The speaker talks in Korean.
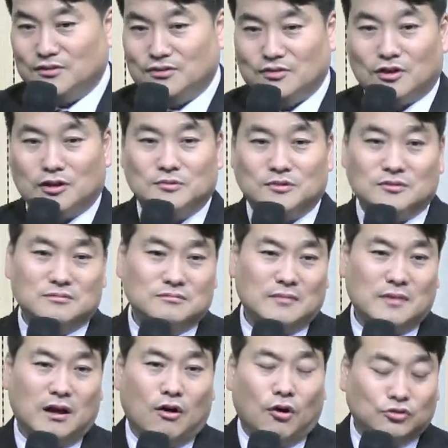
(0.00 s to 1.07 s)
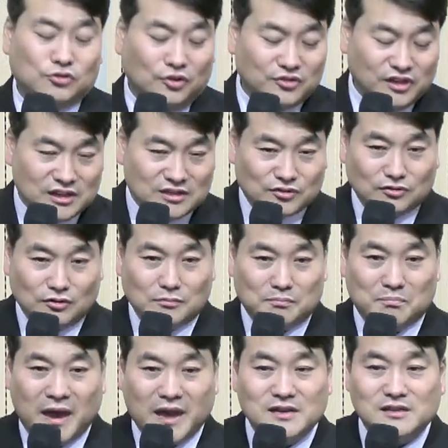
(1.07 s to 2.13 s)
여러분 어떤 일이 있어도
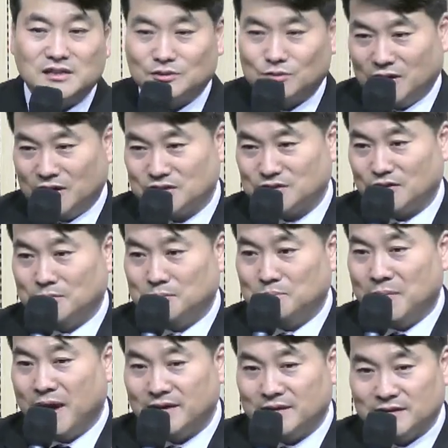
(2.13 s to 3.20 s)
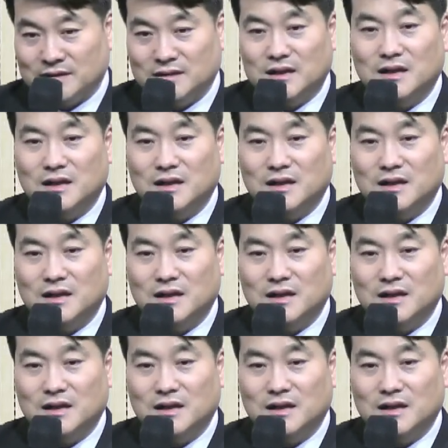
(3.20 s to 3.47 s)
매일 기도하세요. 매일.